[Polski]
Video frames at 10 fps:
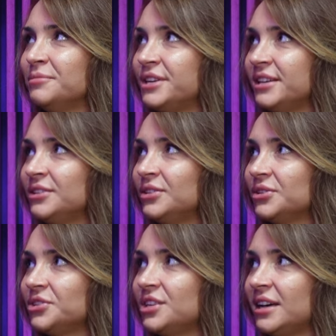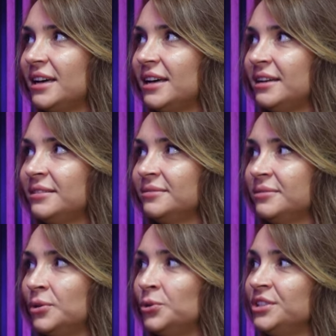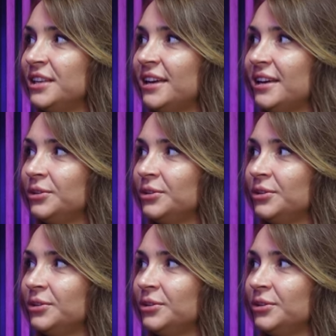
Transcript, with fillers: przez to, że ludzie,